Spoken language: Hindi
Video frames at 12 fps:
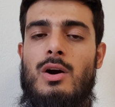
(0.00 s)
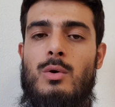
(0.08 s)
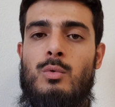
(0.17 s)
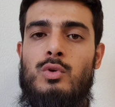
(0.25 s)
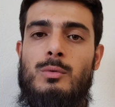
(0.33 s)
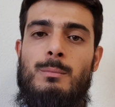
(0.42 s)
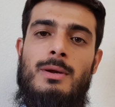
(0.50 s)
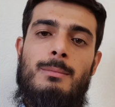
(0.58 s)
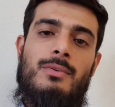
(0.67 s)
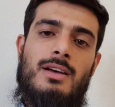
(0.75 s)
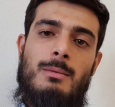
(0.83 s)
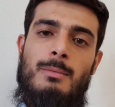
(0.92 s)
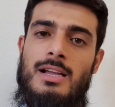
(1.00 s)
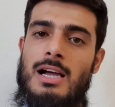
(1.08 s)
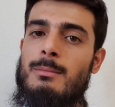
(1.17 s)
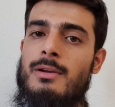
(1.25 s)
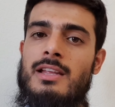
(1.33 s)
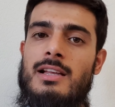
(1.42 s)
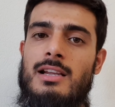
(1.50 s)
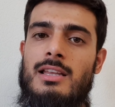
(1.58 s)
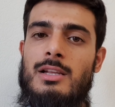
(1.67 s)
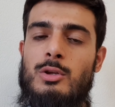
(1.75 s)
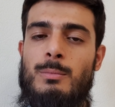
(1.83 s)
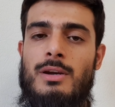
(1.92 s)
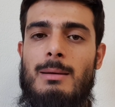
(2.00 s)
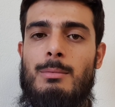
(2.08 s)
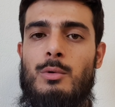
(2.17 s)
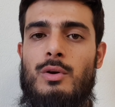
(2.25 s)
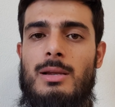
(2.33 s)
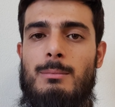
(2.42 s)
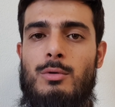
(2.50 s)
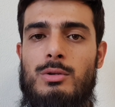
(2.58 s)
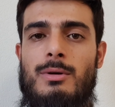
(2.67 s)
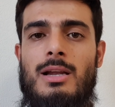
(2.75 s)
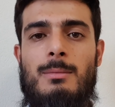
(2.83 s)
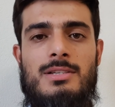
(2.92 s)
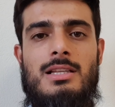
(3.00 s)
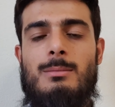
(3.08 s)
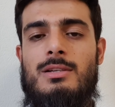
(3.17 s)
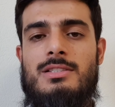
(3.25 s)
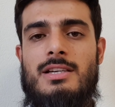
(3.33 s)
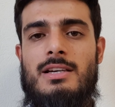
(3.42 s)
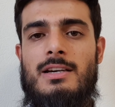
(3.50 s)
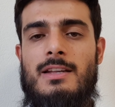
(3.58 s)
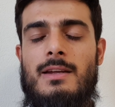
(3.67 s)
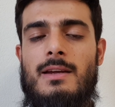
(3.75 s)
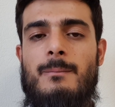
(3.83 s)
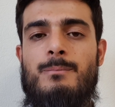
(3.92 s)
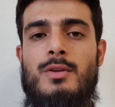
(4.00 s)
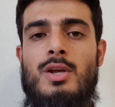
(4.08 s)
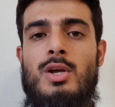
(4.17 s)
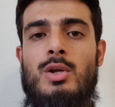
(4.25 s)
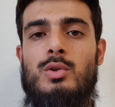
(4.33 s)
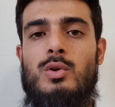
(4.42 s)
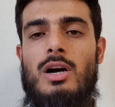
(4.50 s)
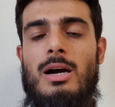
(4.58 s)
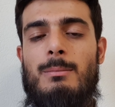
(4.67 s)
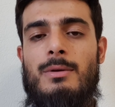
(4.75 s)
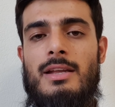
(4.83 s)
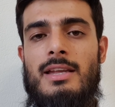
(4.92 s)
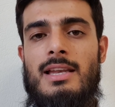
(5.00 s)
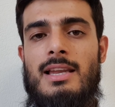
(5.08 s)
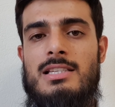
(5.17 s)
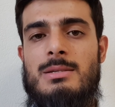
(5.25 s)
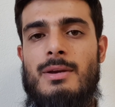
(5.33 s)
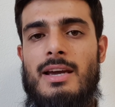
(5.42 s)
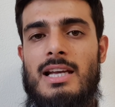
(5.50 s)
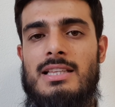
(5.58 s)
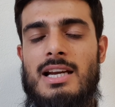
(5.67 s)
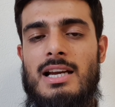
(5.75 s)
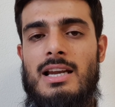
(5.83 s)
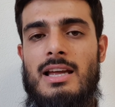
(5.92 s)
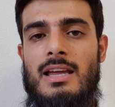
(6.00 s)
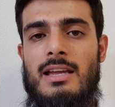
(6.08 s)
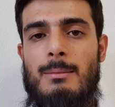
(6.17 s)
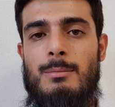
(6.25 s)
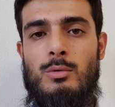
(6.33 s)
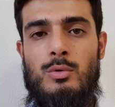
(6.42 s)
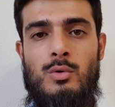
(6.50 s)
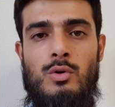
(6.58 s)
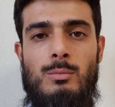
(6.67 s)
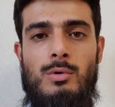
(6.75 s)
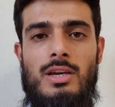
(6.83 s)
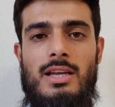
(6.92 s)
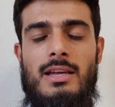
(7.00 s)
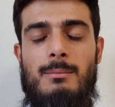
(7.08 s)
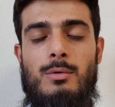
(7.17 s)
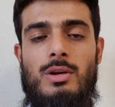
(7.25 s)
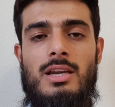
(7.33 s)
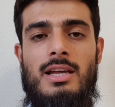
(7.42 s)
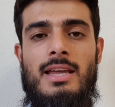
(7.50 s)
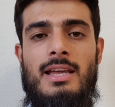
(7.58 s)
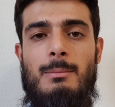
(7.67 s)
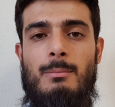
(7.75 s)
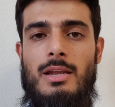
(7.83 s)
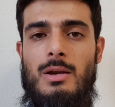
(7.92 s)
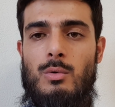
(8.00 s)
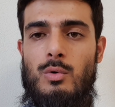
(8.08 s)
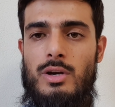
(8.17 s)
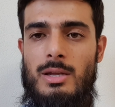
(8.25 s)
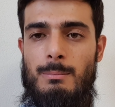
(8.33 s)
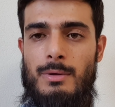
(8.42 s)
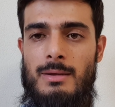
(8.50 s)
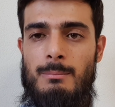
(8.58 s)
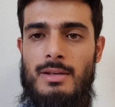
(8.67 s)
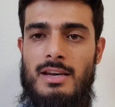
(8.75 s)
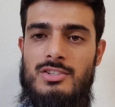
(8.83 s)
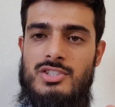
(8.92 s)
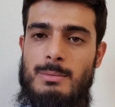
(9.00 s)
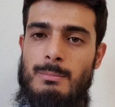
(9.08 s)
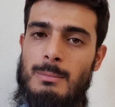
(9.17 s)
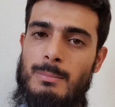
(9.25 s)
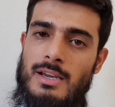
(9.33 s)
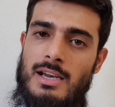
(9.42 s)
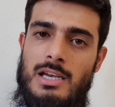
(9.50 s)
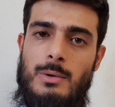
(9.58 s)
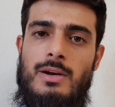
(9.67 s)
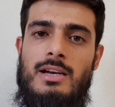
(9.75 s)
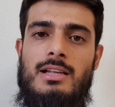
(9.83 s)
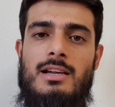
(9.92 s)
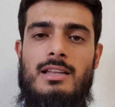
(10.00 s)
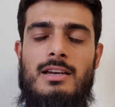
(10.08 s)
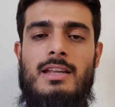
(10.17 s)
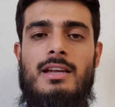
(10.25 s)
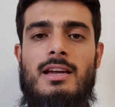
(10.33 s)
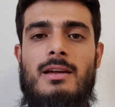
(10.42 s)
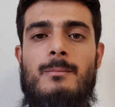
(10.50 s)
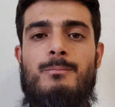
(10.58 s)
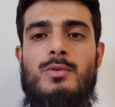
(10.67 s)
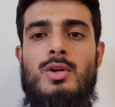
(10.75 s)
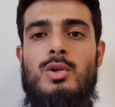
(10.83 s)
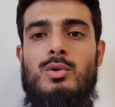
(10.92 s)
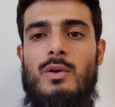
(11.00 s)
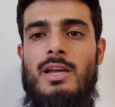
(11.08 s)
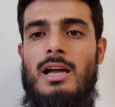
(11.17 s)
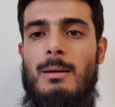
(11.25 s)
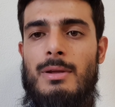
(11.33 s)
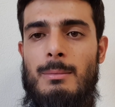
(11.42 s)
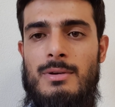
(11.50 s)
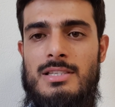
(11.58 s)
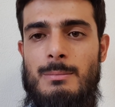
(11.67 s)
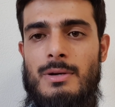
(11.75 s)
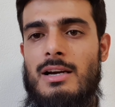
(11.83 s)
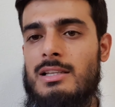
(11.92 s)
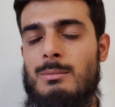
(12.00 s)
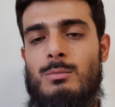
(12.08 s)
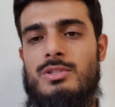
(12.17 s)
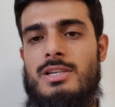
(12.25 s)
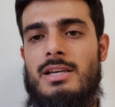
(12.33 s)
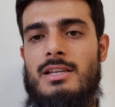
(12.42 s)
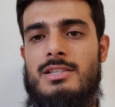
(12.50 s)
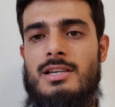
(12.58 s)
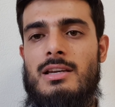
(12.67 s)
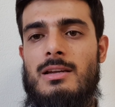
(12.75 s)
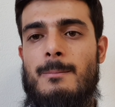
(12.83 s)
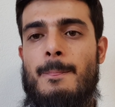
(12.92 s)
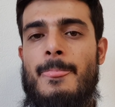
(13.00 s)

और वो तो फिर फ़ौरन में काम नहीं करता तो फिर आप लोगों के लिए बहुत बड़ा मसला बन जाएगा ठीक है तो आपने ये लाजमी ख्याल रखना है कि आपने उन लोगों को बोला है बोलना है कि मेरे ओ टी पी मेरे जी मेल पर एक्टिवेट कर दे ठीक है तो ये आपके मसले पर ख़त्म हो जाएंगे इन